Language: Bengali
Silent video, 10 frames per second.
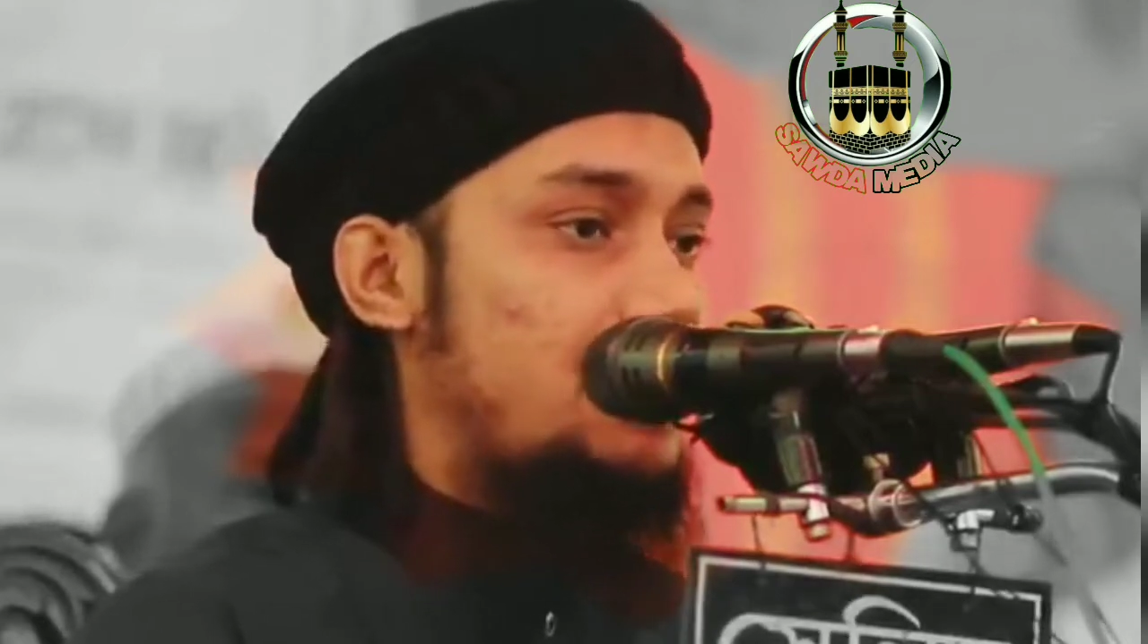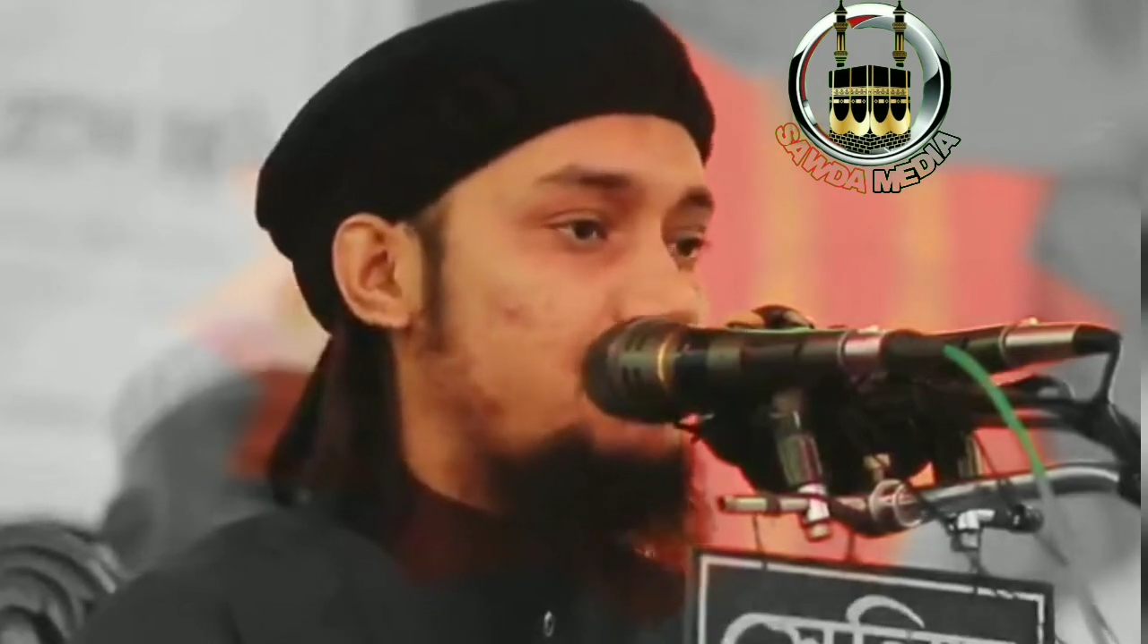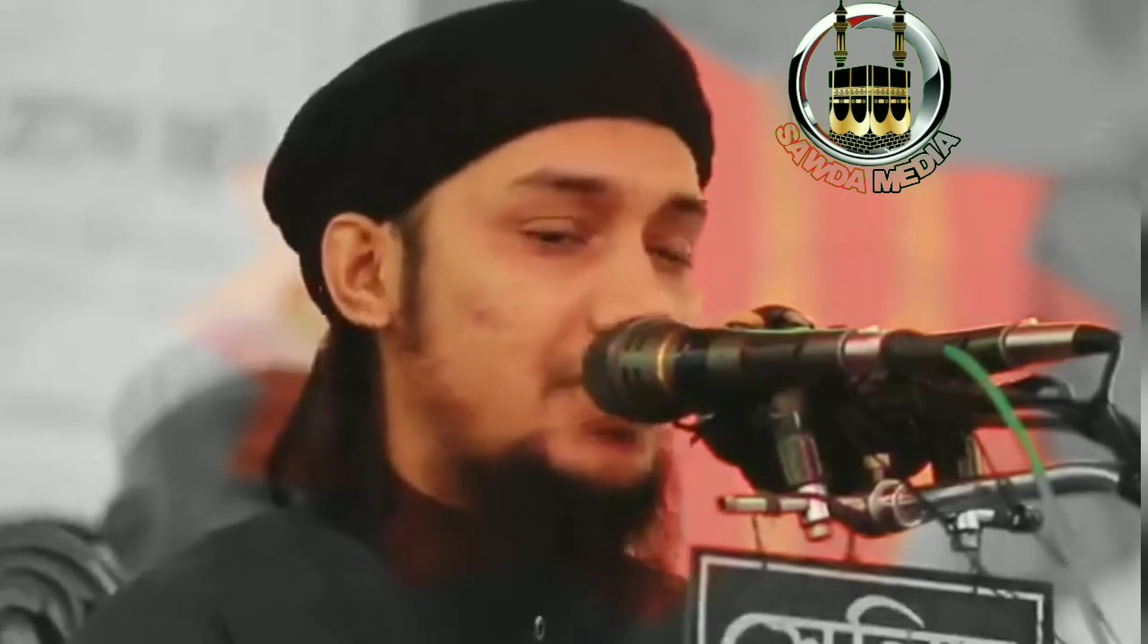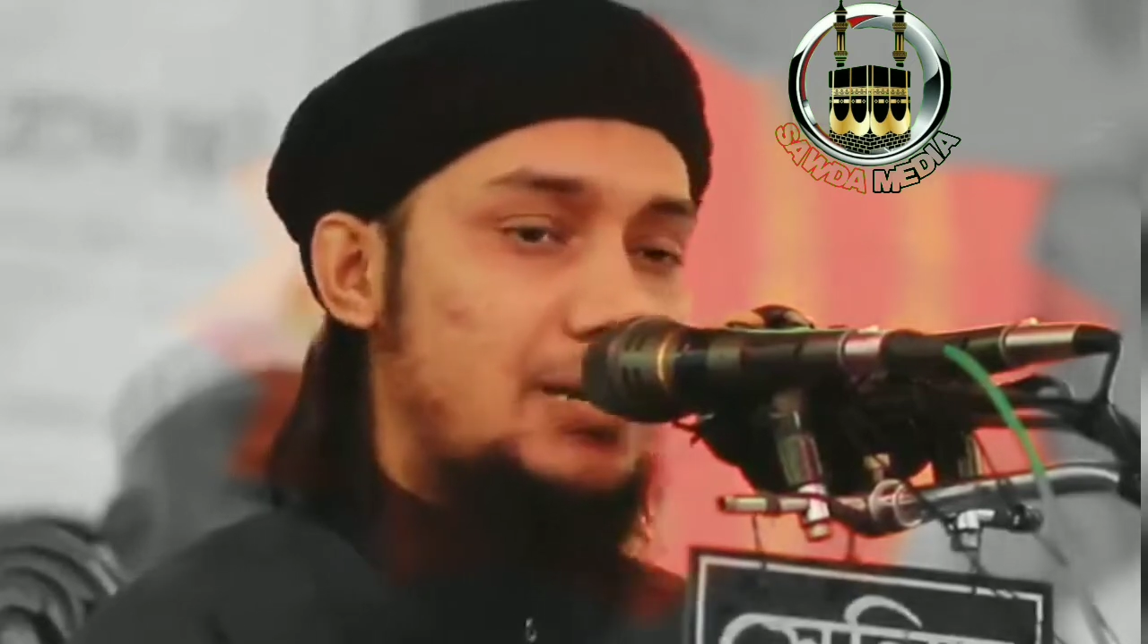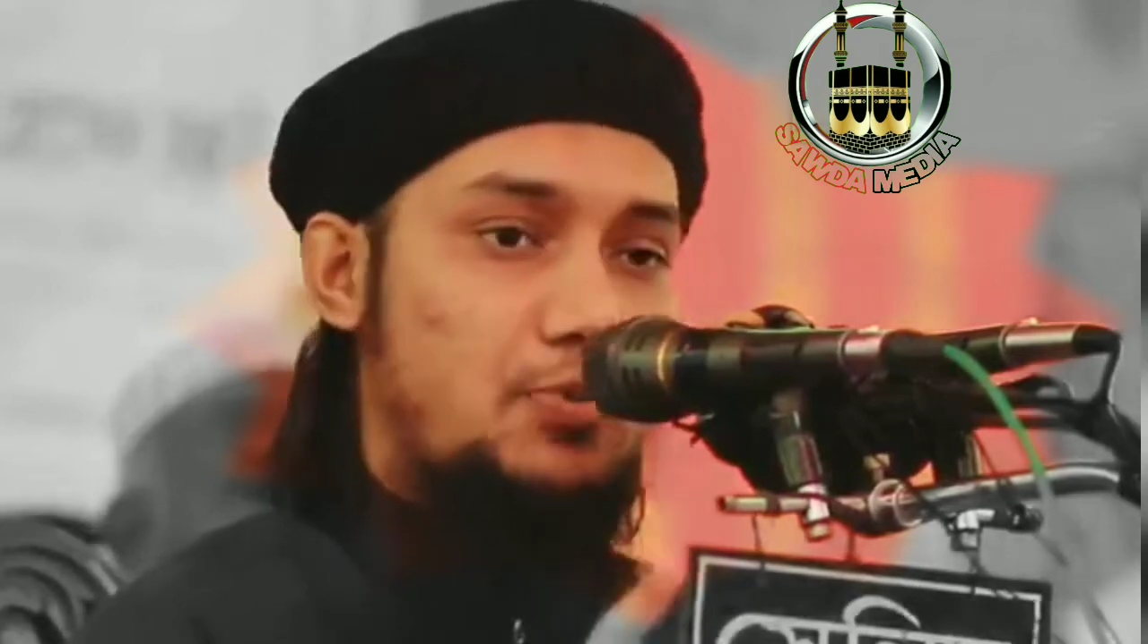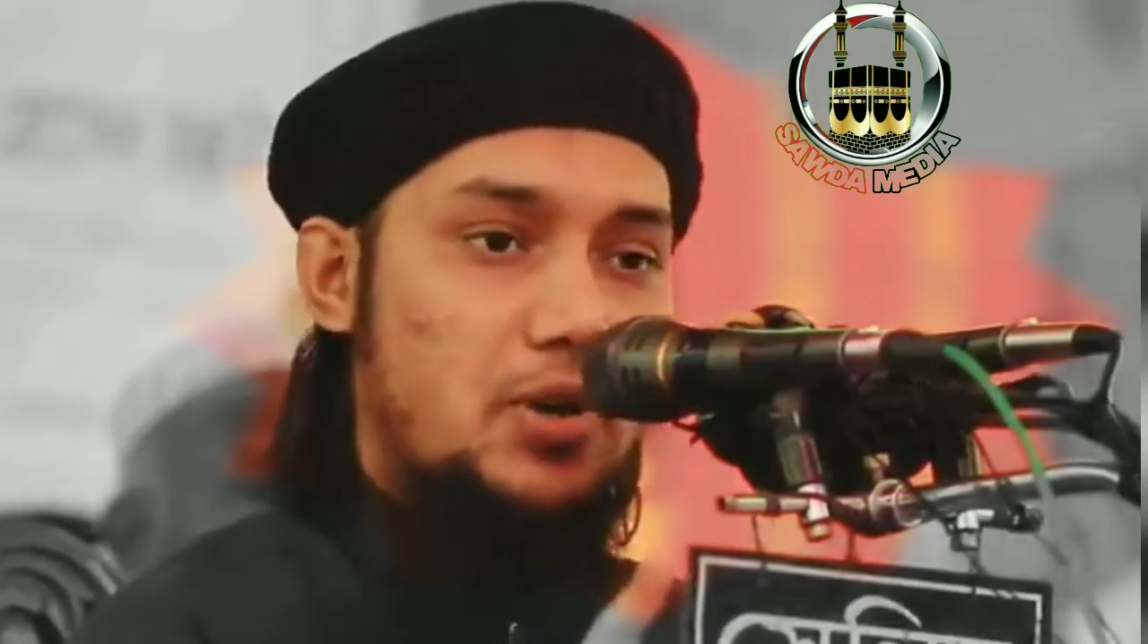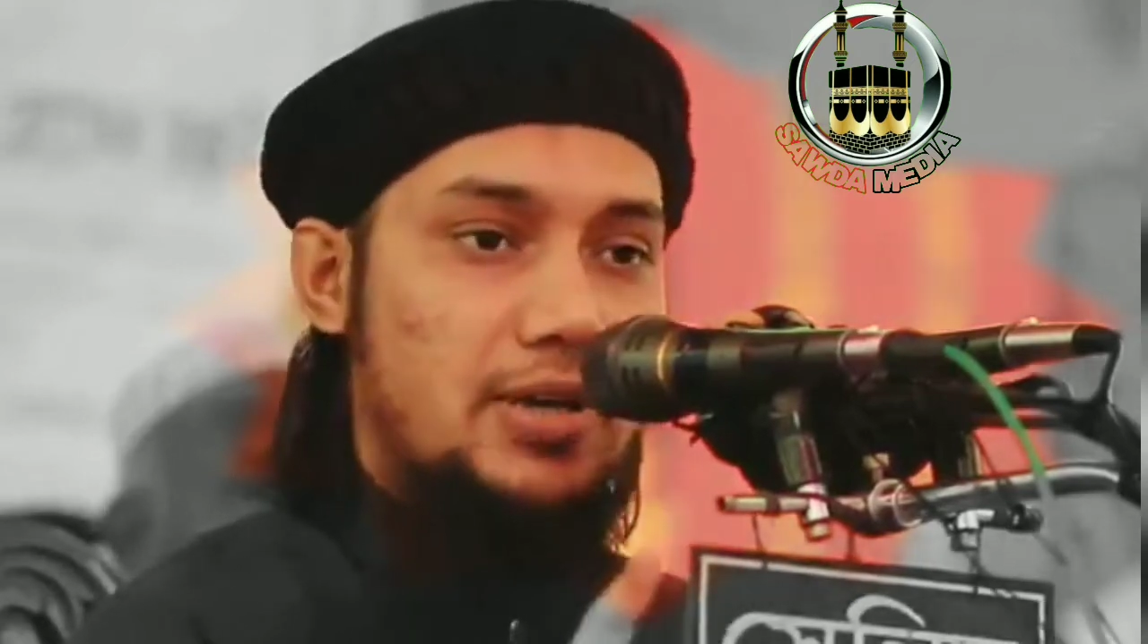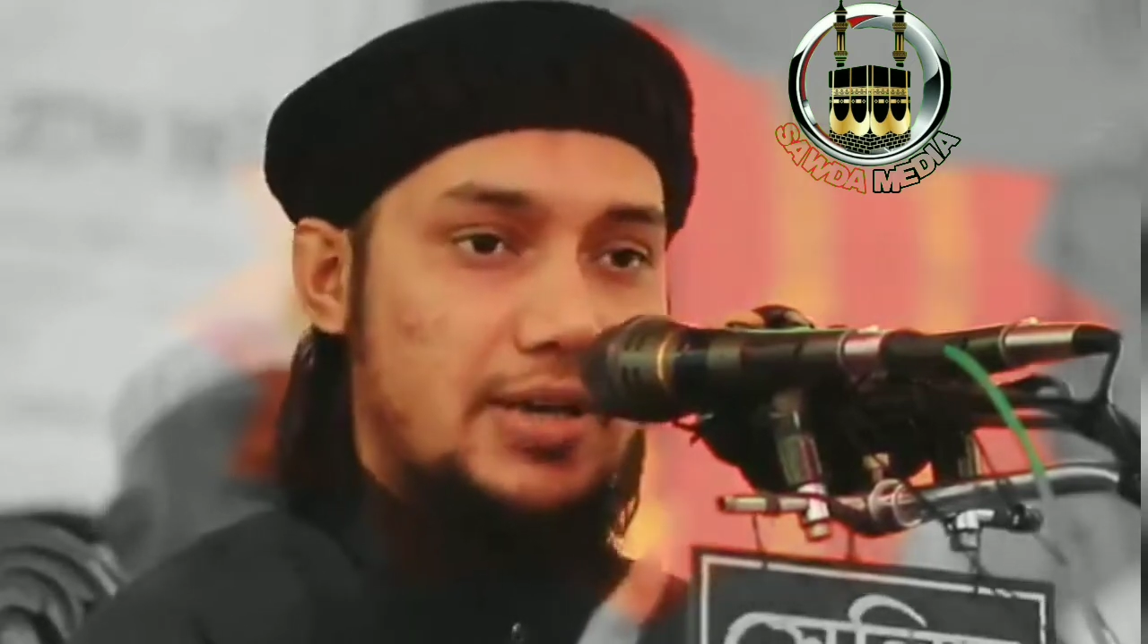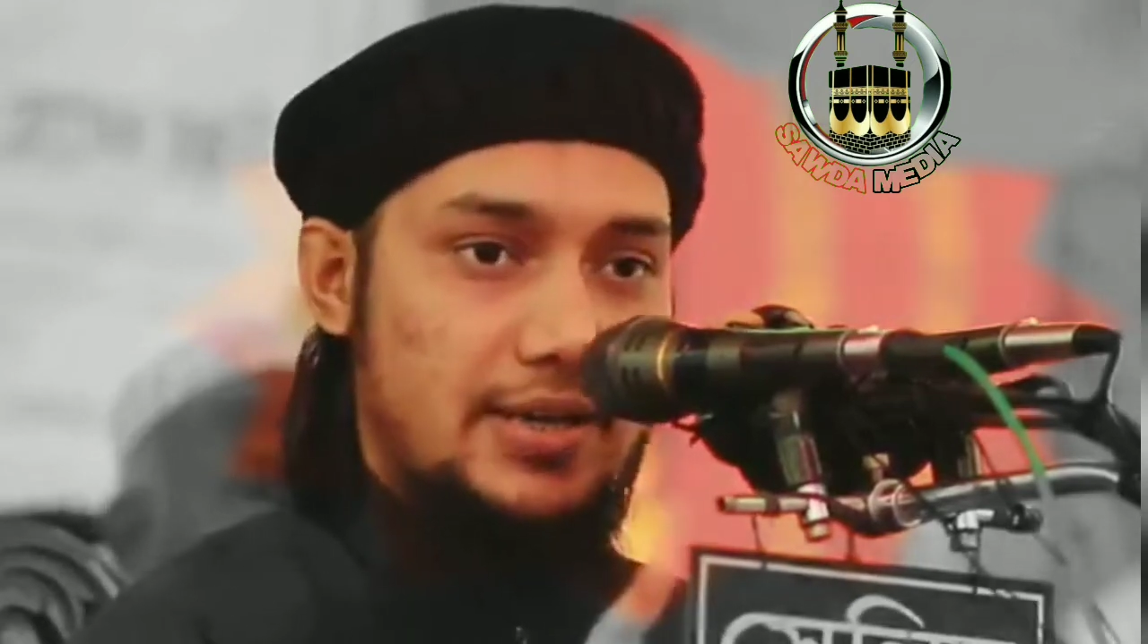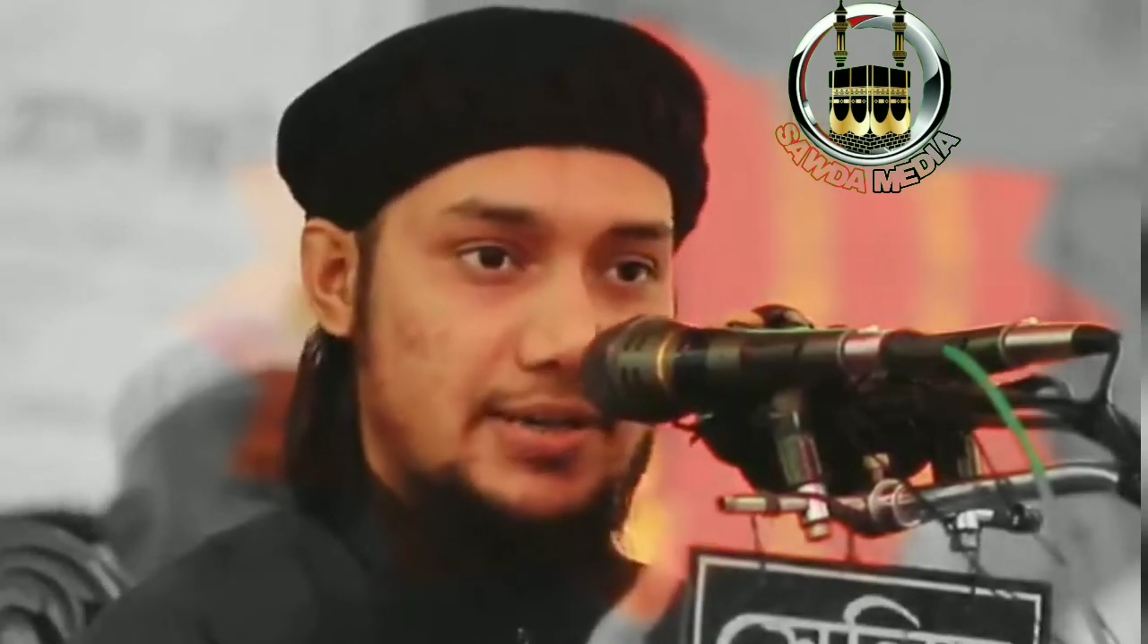আপনার
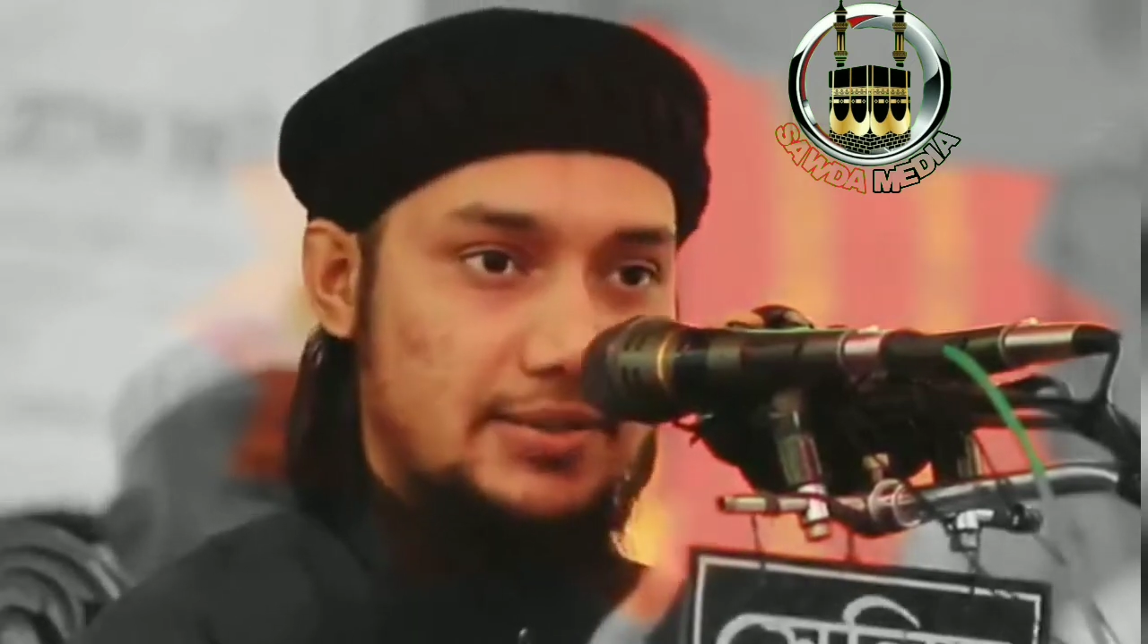পক্ষে